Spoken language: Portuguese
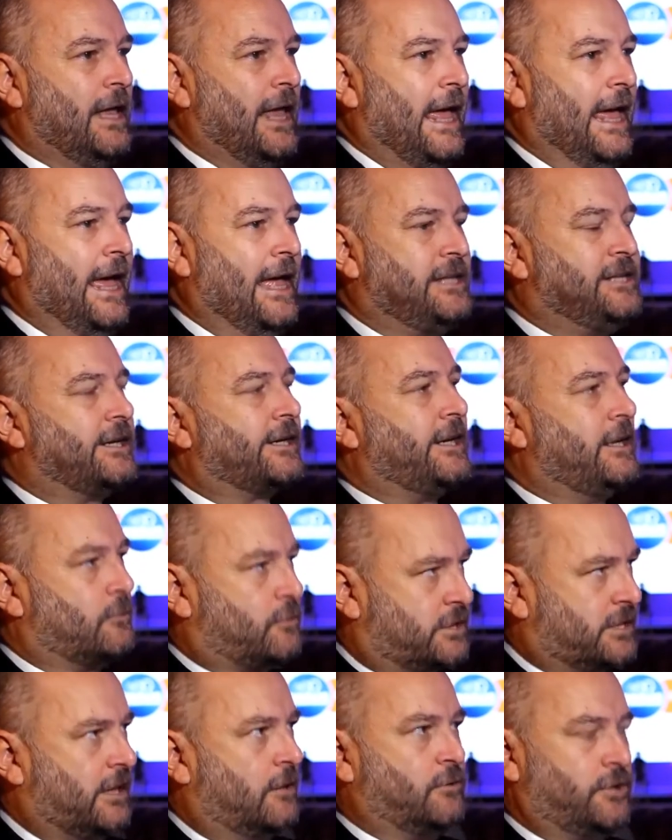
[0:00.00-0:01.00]
é, de
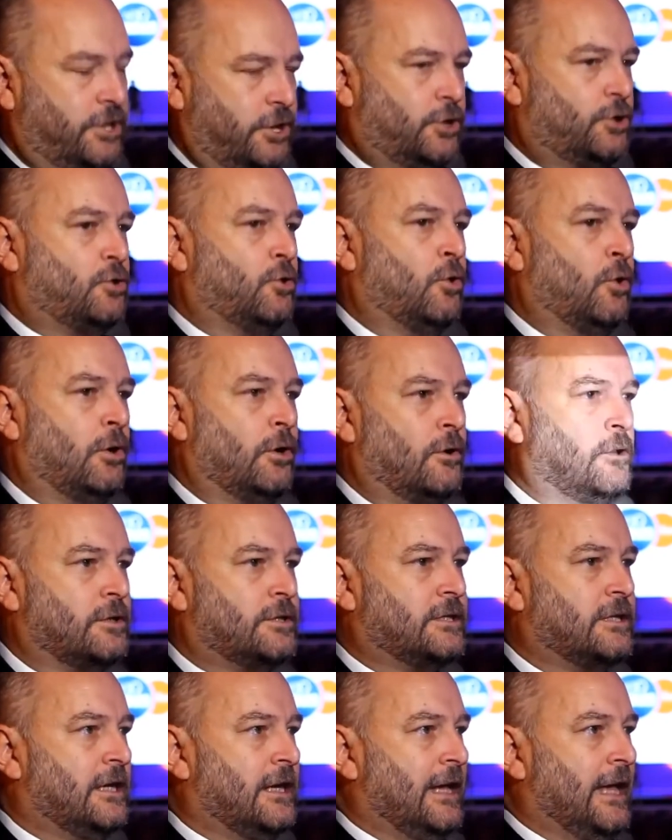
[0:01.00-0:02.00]
redução de
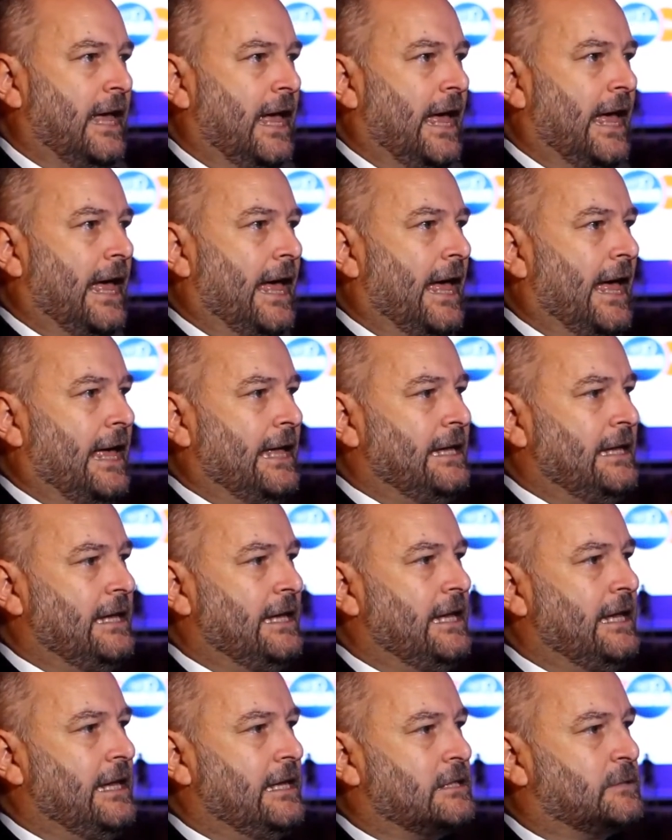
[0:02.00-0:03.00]
juros é,
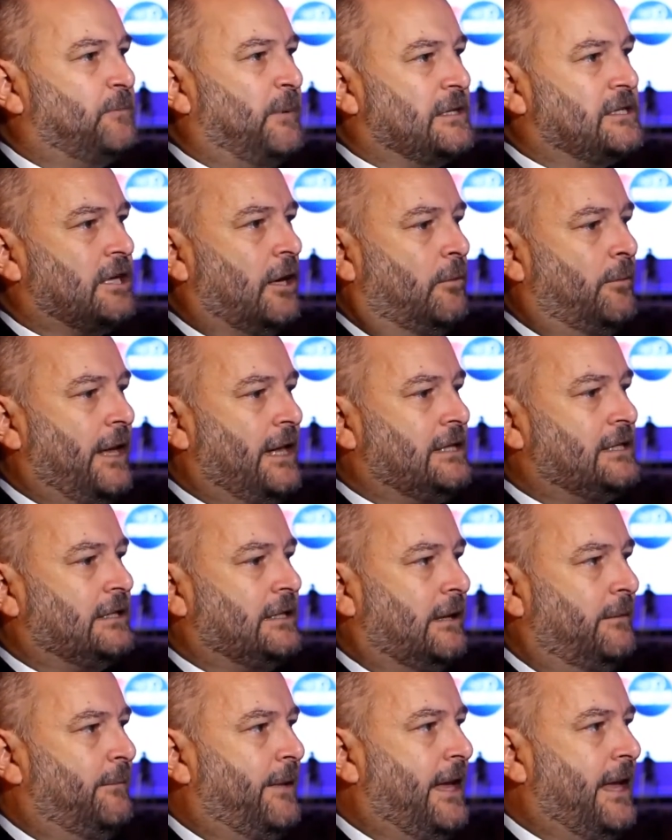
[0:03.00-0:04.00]
e especialmente
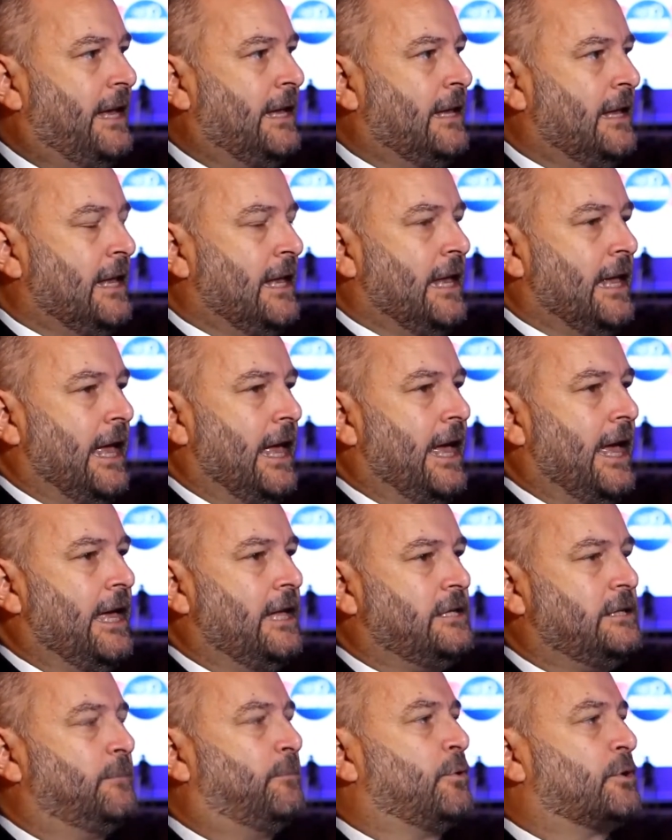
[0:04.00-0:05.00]
também é,
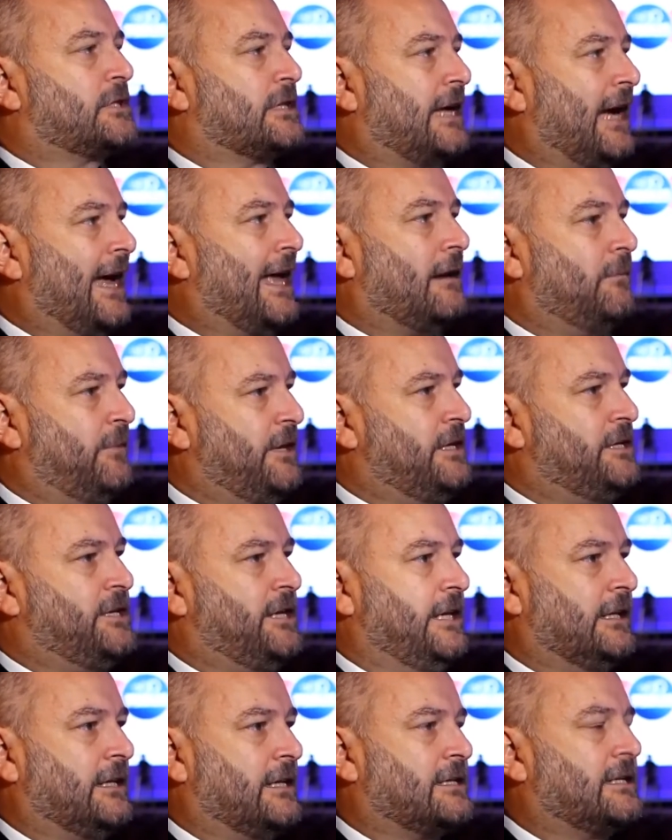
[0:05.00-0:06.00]
de buscar
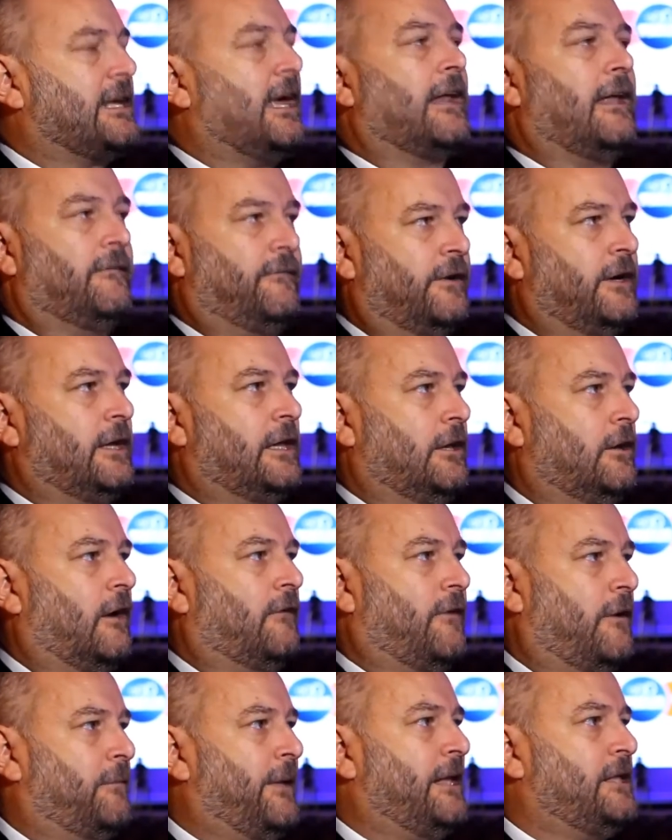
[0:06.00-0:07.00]
medidas que alavanquem
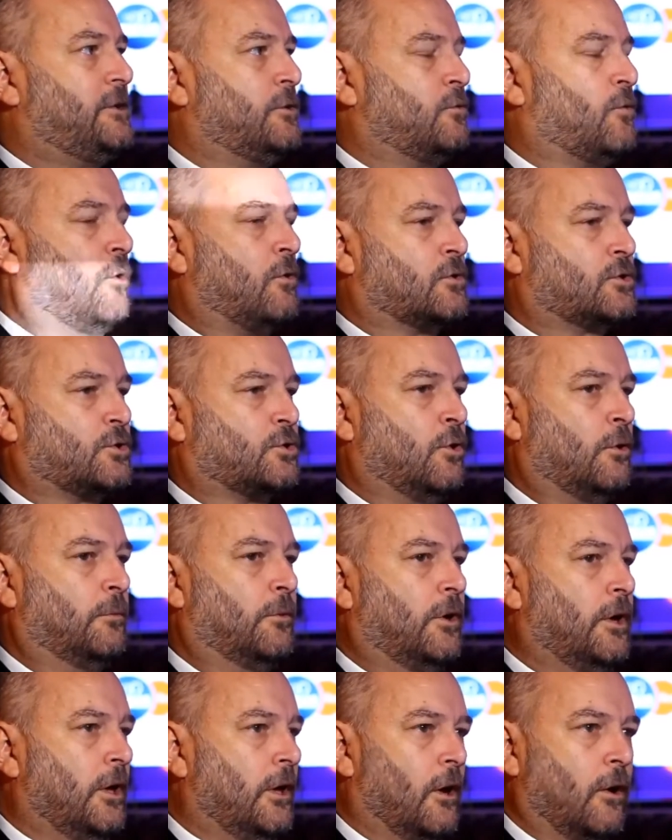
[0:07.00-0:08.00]
novamente o
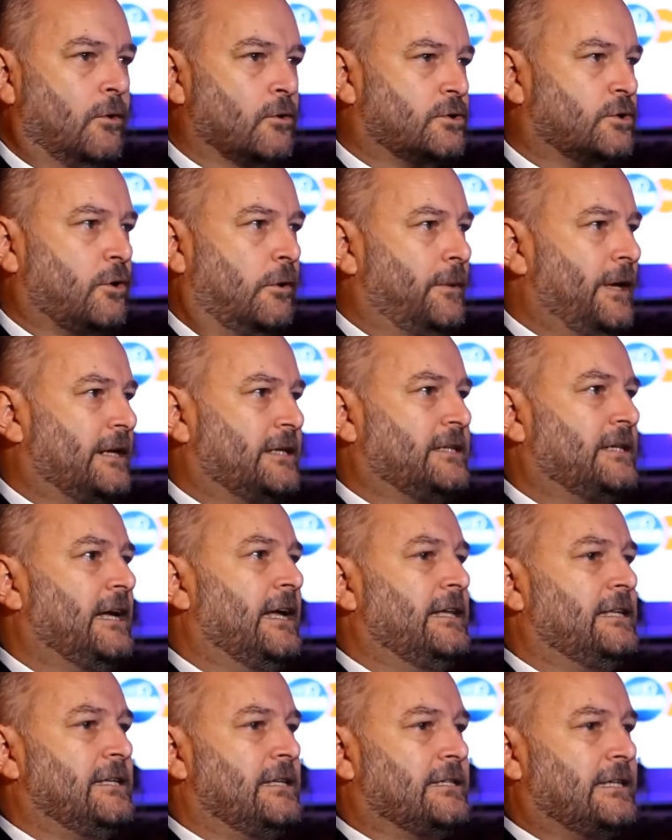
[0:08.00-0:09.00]
consumo. Os
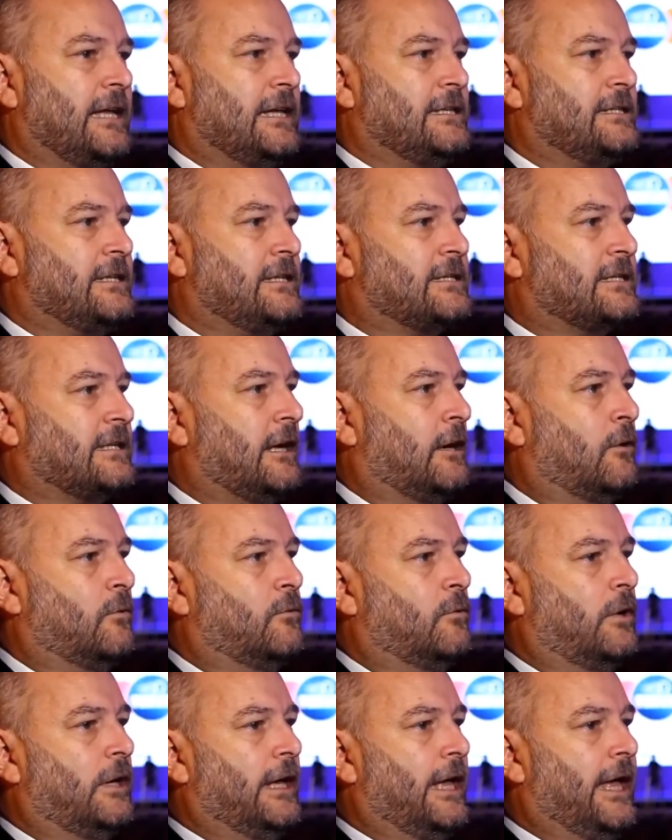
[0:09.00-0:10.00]
comerciantes eles
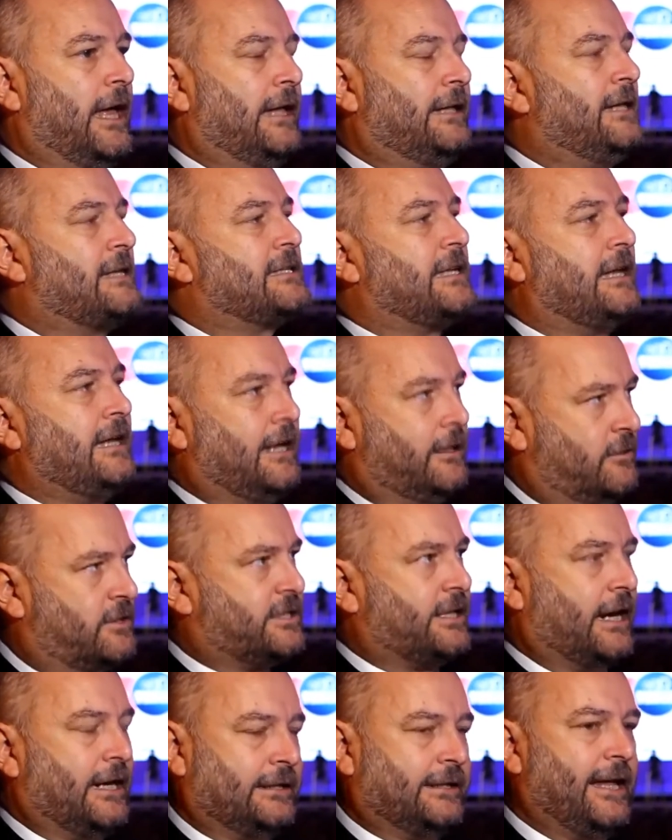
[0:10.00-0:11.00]
estão é, desenhando
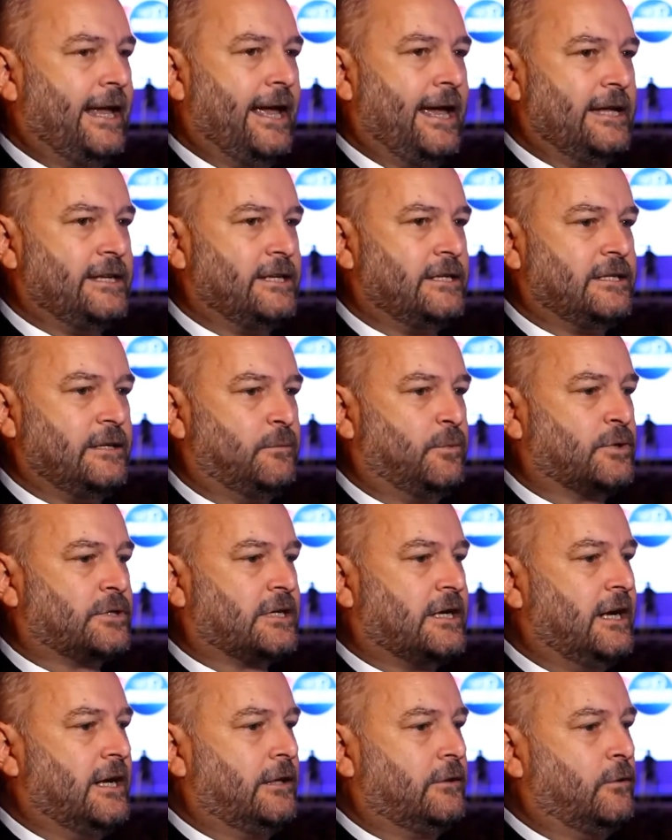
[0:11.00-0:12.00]
estratégias e
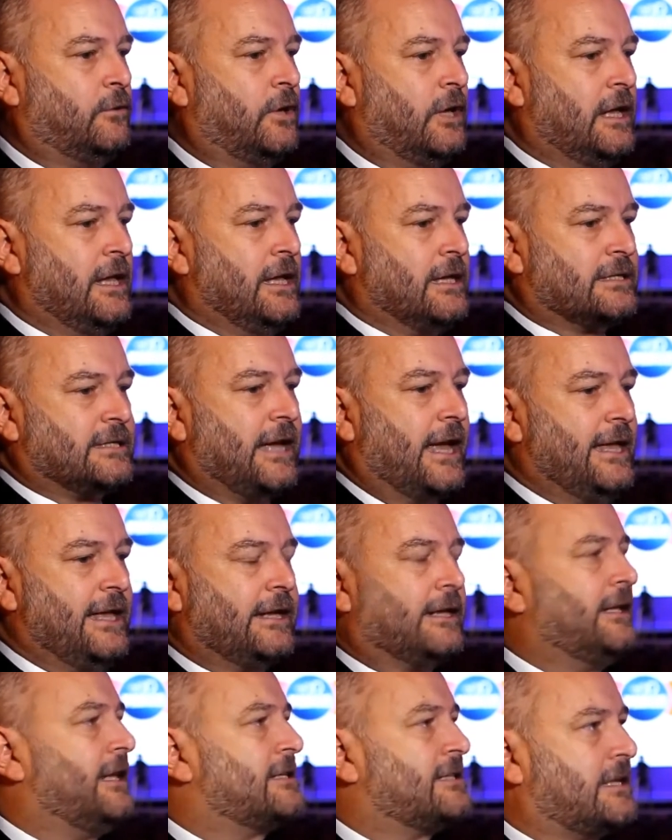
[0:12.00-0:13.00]
buscando
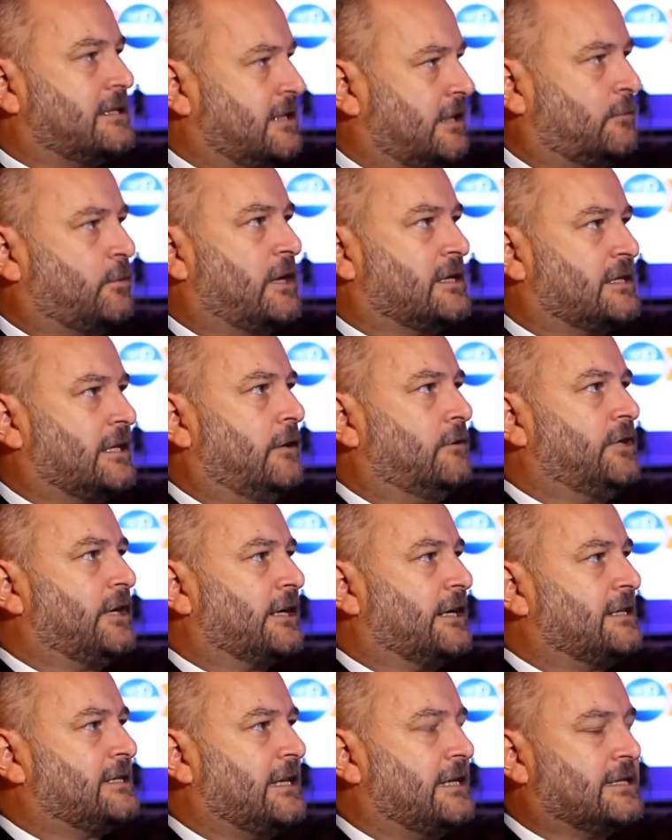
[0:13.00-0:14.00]
sair dessa situação de
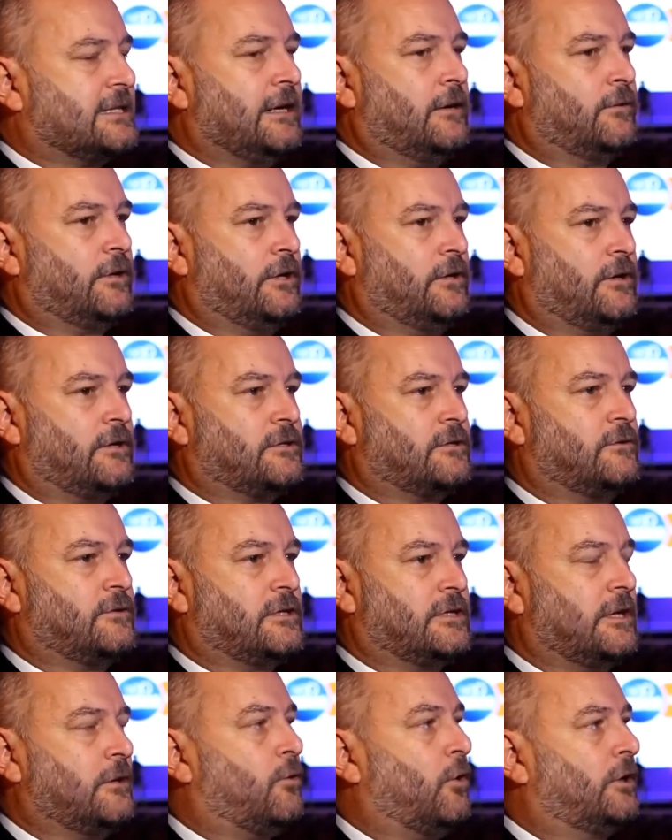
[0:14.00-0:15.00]
recessão que nós
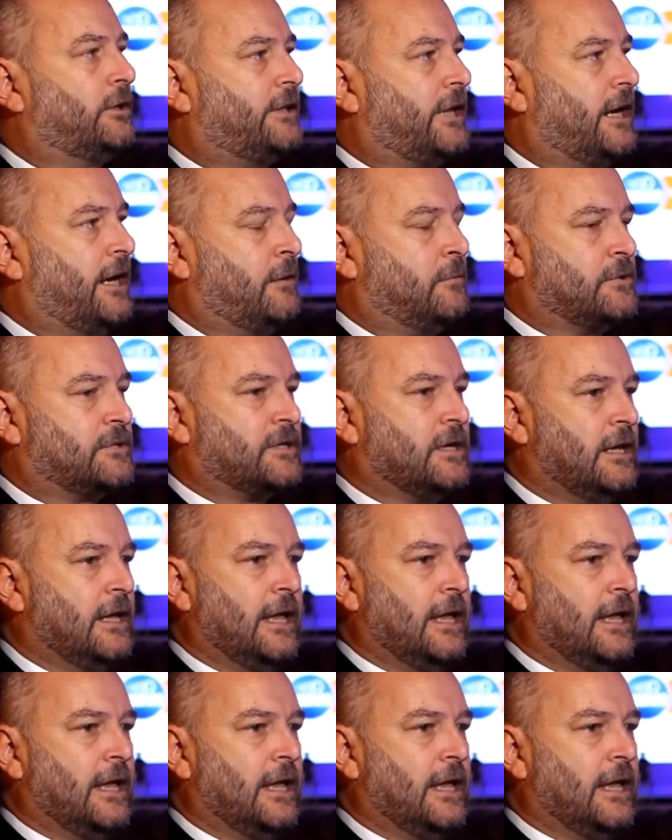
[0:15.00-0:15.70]
nos encontramos,